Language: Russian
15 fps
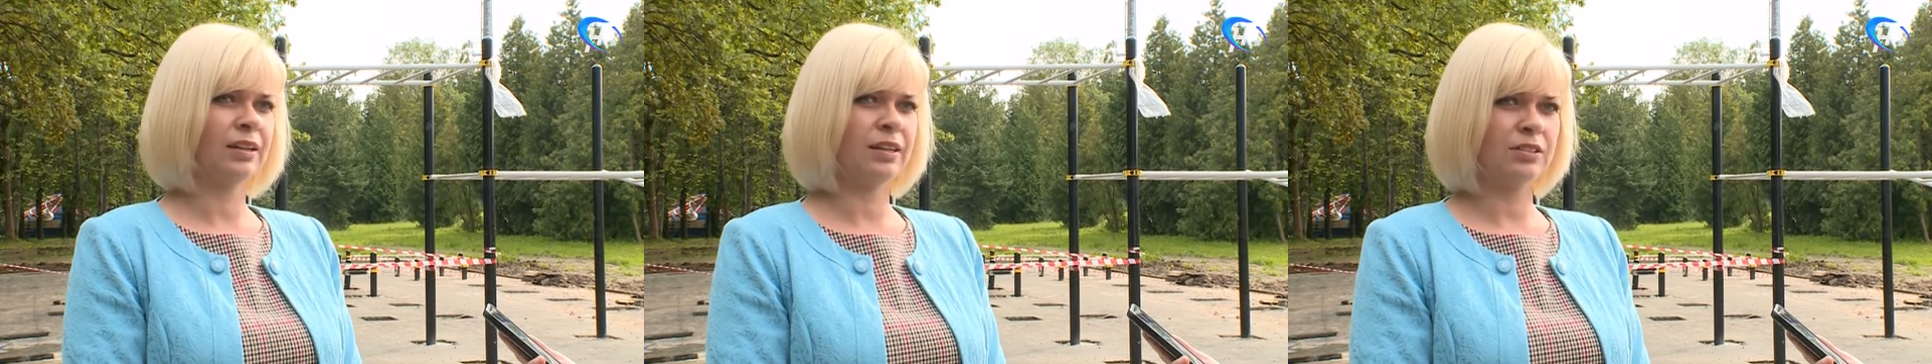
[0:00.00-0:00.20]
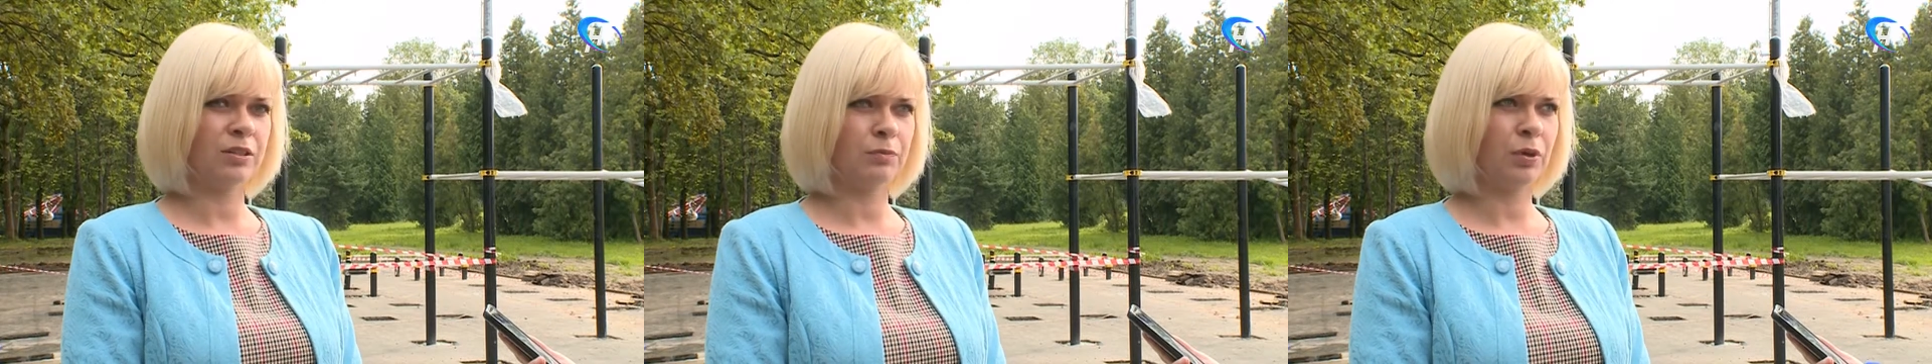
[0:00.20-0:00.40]

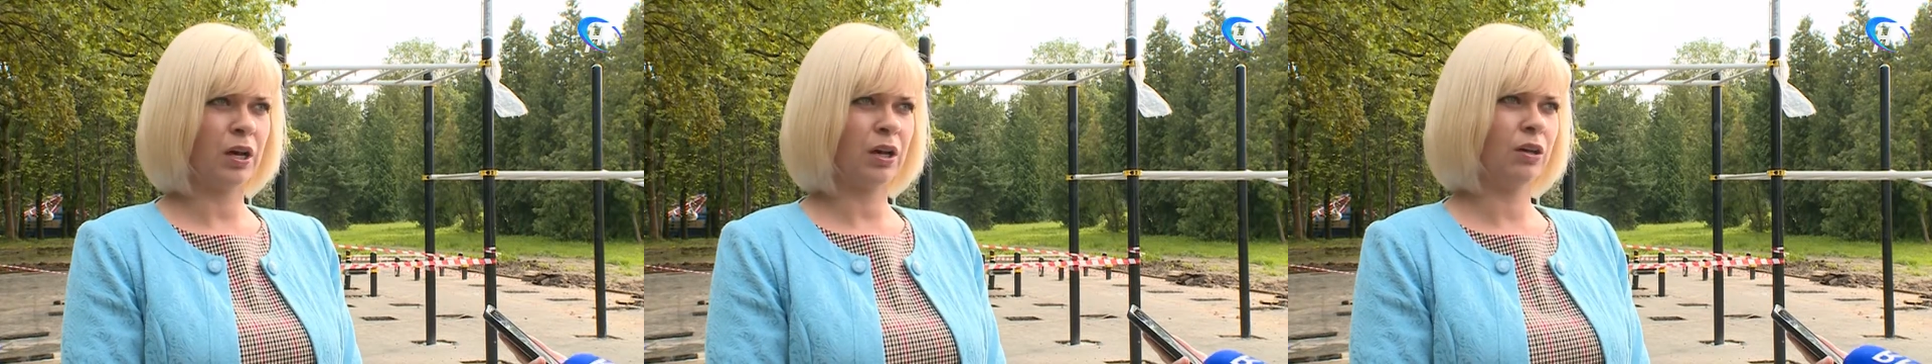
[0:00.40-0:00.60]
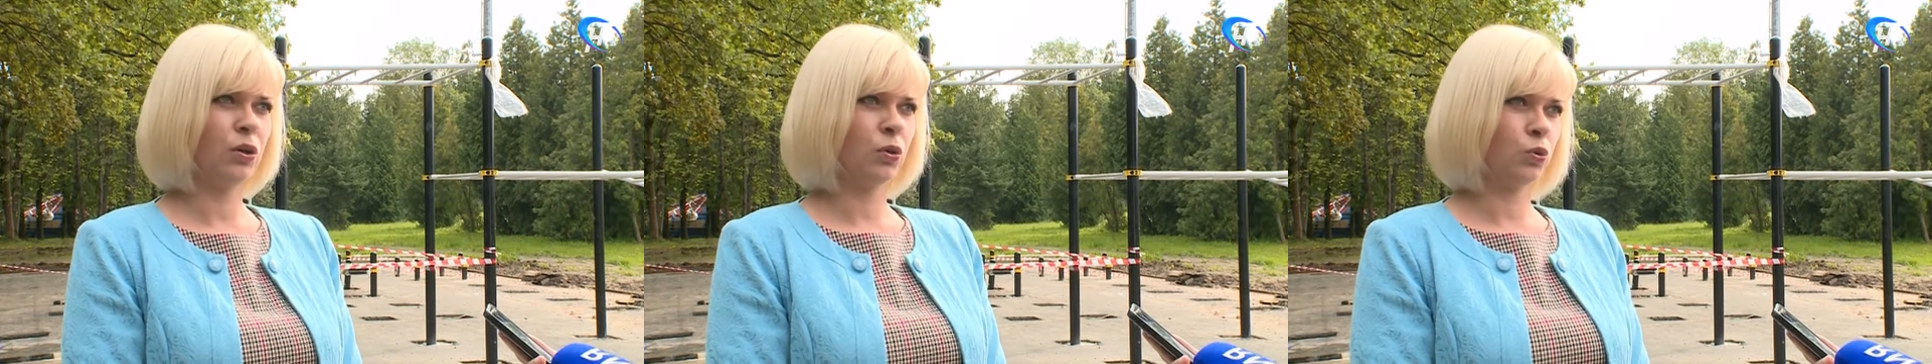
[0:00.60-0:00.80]
для
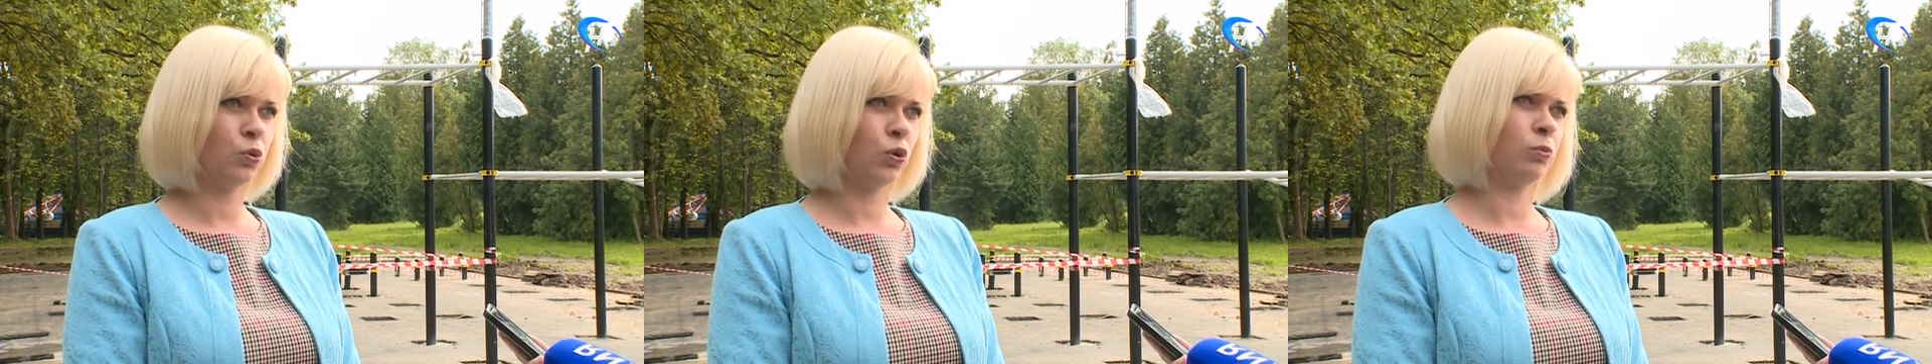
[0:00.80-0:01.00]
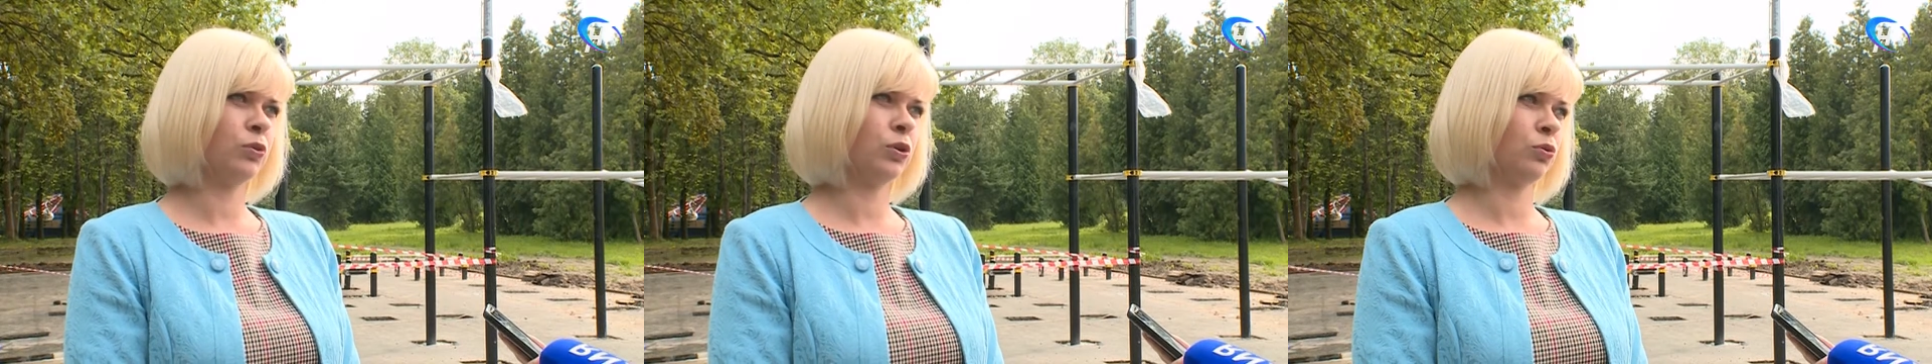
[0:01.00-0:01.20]
себя
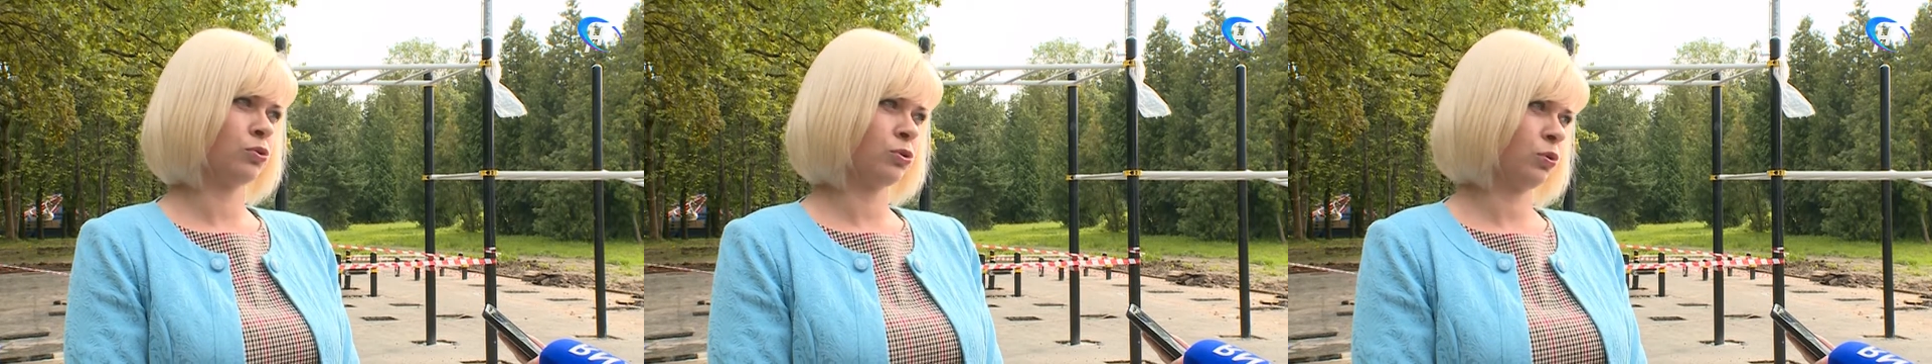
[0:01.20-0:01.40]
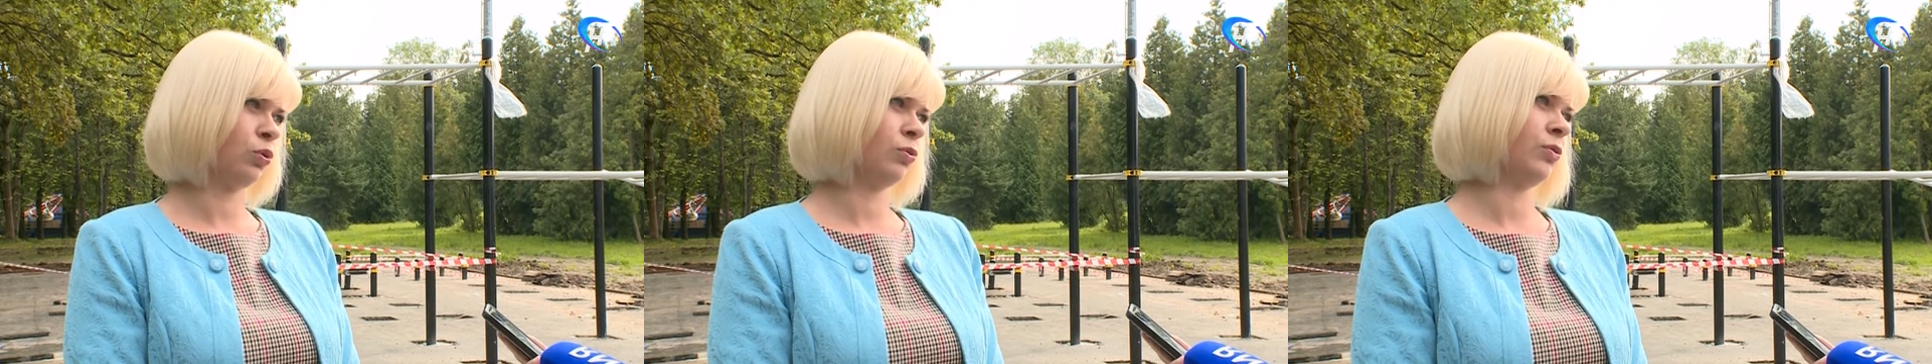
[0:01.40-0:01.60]
удобные
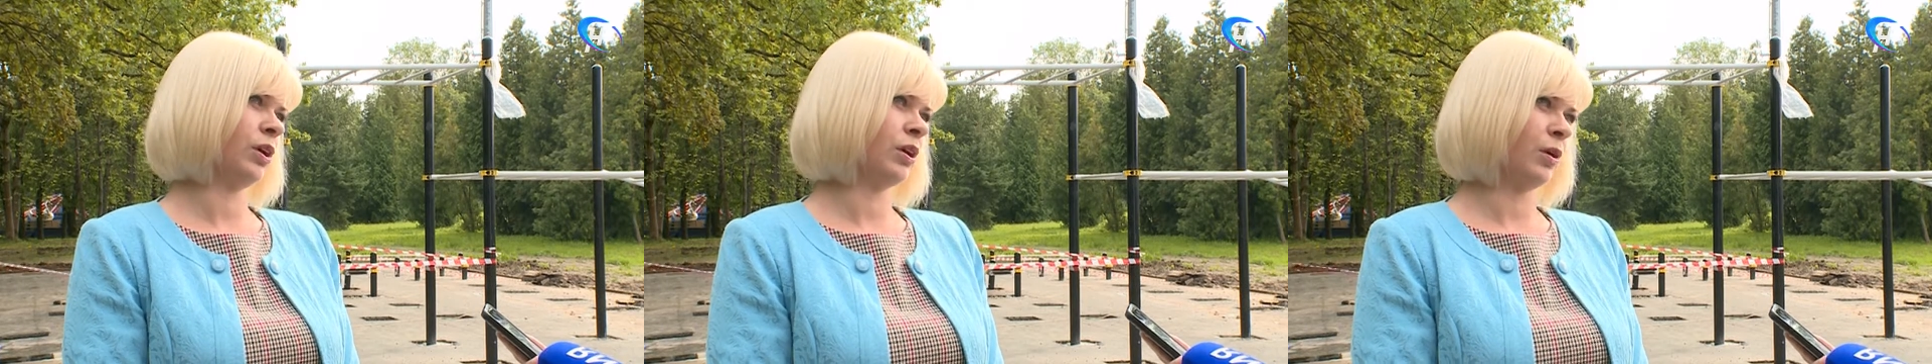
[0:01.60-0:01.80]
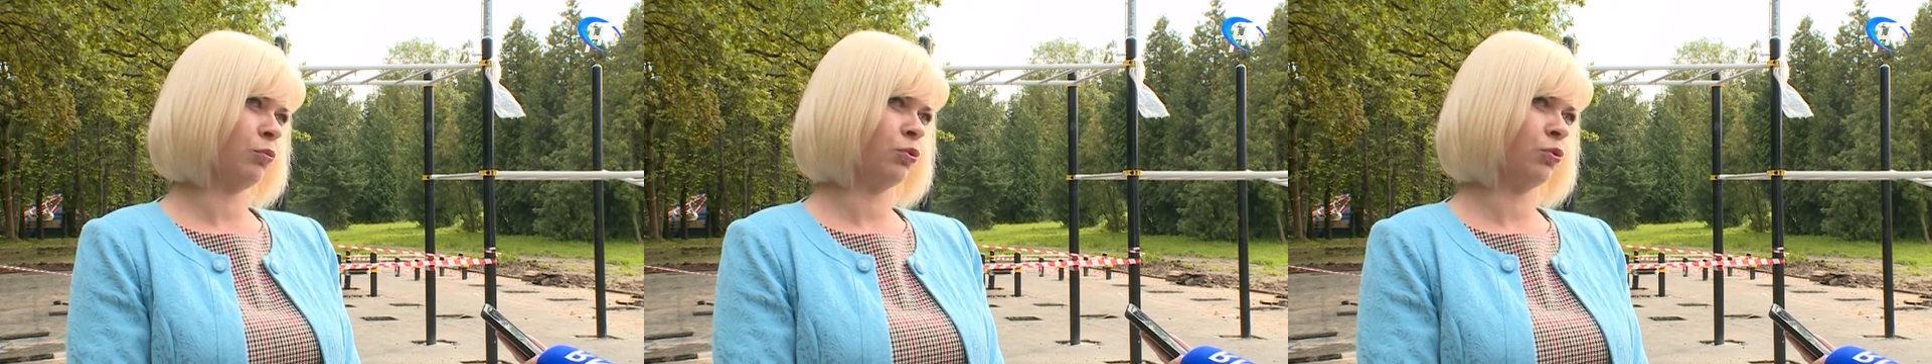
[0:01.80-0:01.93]
условия